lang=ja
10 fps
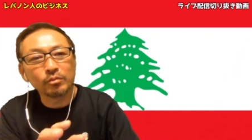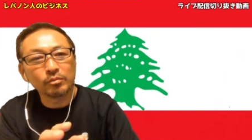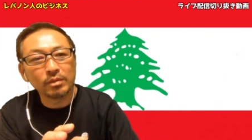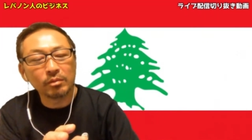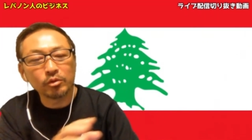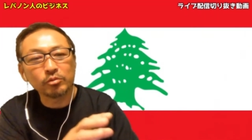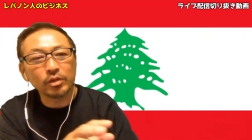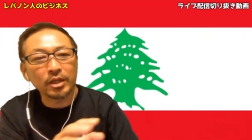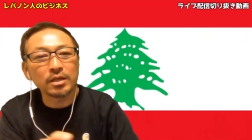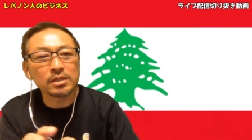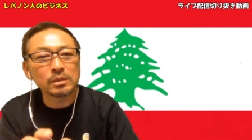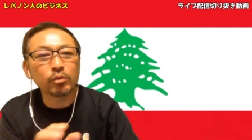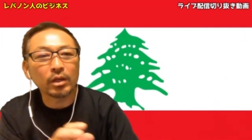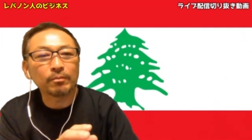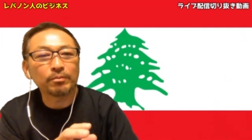まあもともとは
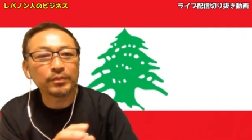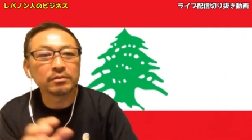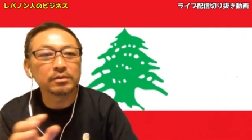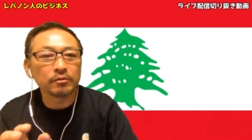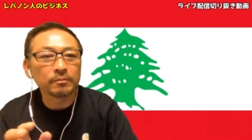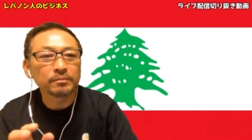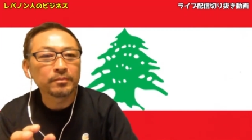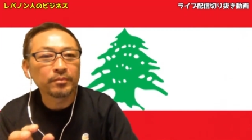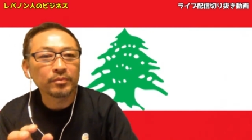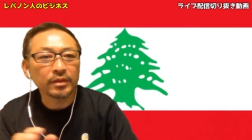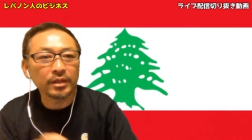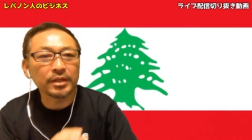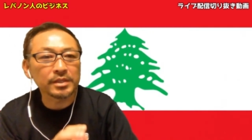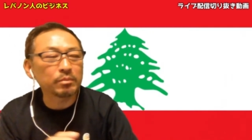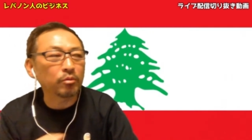ディアスポラって言うんですよ。
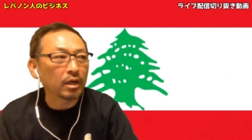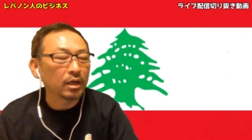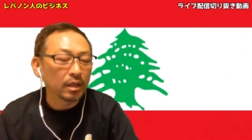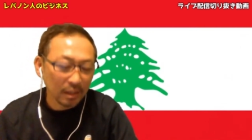ディアスポラ。